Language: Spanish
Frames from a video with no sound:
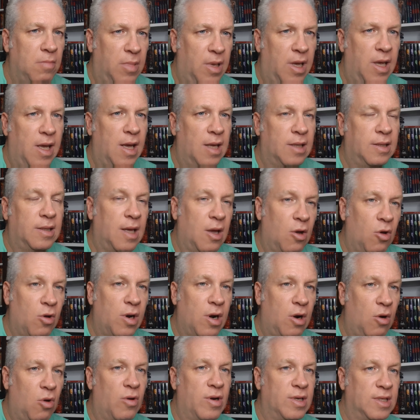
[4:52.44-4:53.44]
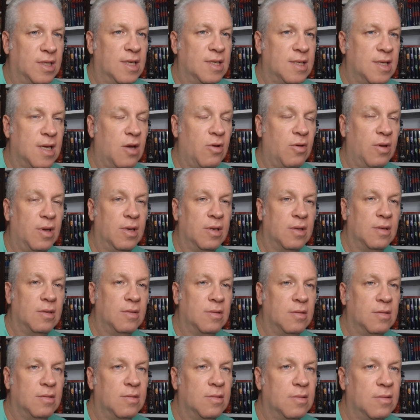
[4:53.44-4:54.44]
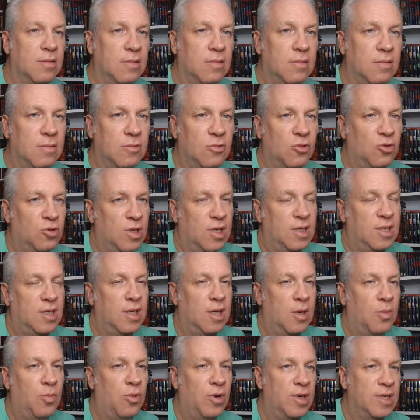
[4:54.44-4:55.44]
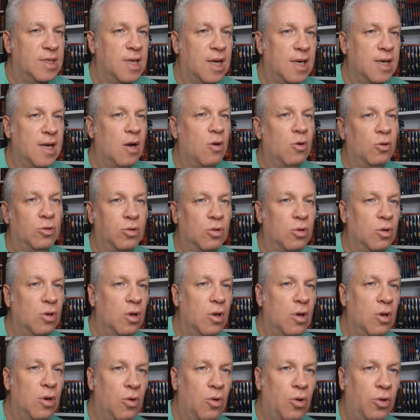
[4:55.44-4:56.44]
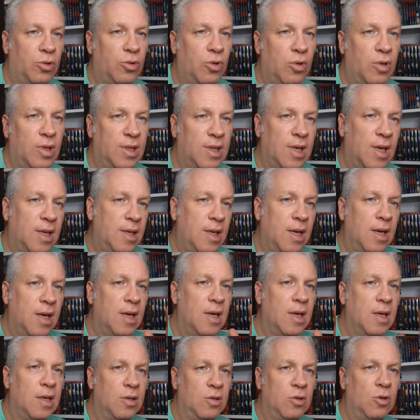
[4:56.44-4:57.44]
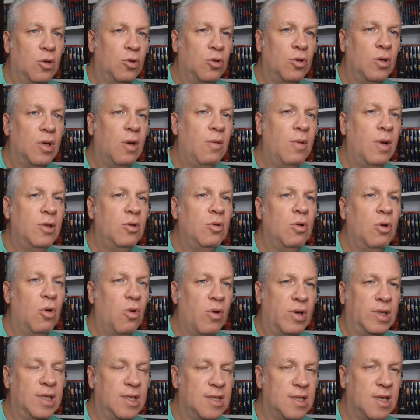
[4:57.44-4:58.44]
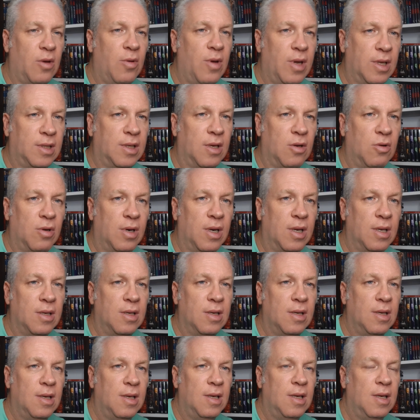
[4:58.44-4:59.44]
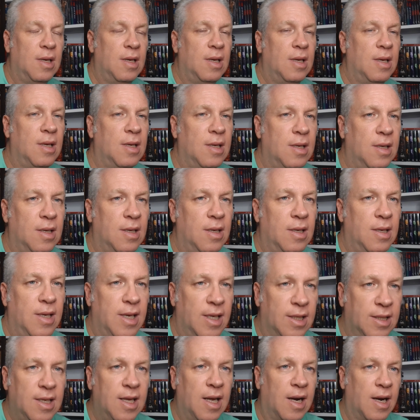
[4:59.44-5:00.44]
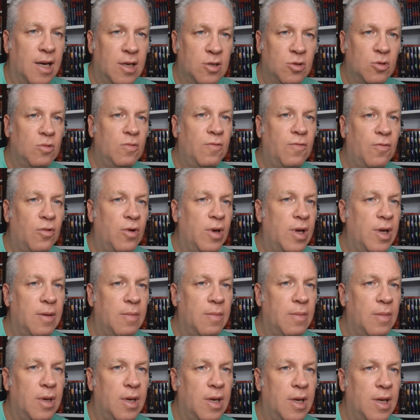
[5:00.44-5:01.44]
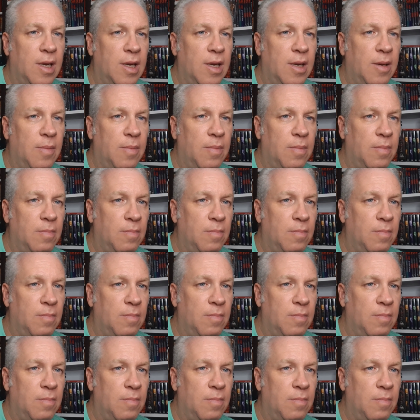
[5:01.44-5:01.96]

que es hasta ahora lo que se sabe, no sé si después salgan otros, detalles. Yo estoy hablando de lo que se sabe hasta ahora. Edgar Jesús fue eh,